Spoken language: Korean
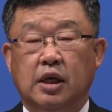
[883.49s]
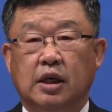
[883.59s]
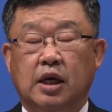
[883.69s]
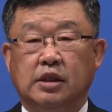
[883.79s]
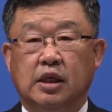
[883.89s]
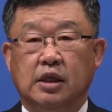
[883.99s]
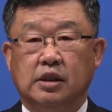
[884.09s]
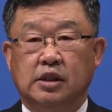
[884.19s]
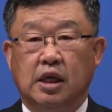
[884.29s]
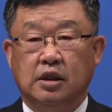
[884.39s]
가장
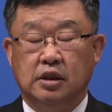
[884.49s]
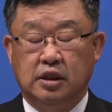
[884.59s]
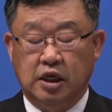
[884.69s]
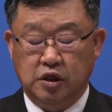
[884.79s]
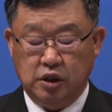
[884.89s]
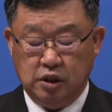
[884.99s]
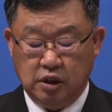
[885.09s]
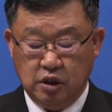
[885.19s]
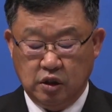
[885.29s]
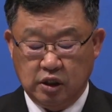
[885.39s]
작은 단위인
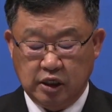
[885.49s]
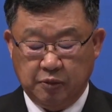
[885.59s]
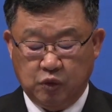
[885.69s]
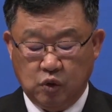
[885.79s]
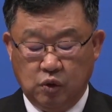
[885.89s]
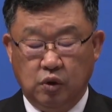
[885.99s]
랩돈